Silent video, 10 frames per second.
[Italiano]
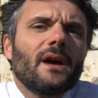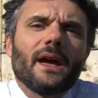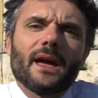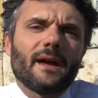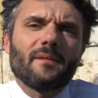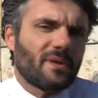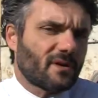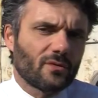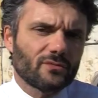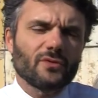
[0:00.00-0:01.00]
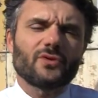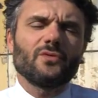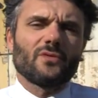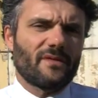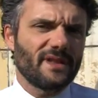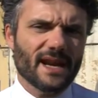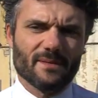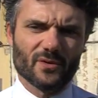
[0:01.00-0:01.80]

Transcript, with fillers: eh, per conto suo, vedremo,